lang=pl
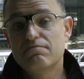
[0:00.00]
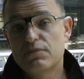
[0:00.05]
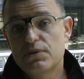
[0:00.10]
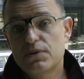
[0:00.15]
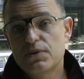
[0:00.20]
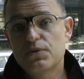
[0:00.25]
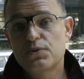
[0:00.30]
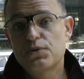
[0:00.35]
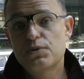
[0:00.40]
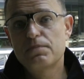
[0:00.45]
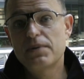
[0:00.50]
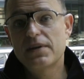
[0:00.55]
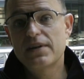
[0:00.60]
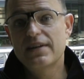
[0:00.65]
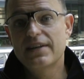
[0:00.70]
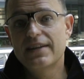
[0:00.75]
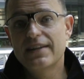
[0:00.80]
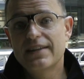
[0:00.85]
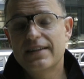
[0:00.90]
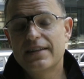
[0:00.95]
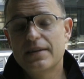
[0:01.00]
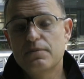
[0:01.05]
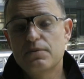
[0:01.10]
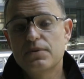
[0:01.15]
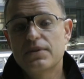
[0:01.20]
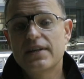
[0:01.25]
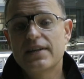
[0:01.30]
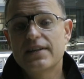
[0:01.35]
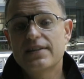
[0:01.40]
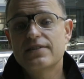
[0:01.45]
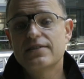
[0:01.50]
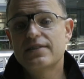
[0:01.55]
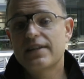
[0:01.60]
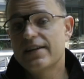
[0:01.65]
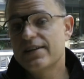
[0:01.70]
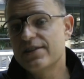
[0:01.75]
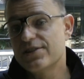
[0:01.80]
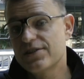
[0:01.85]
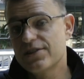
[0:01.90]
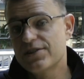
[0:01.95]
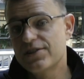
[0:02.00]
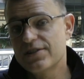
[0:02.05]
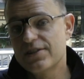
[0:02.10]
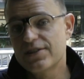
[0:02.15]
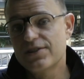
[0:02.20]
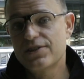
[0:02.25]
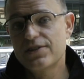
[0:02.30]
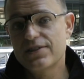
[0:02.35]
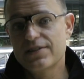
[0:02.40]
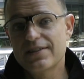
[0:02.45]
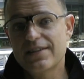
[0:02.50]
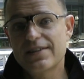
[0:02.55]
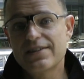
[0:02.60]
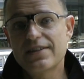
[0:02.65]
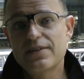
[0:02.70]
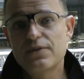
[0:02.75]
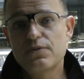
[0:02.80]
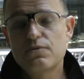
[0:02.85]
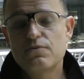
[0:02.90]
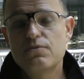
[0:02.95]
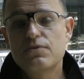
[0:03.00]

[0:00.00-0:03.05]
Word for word: było to już parę lat temu, teraz takie rzeczy też się zdarzają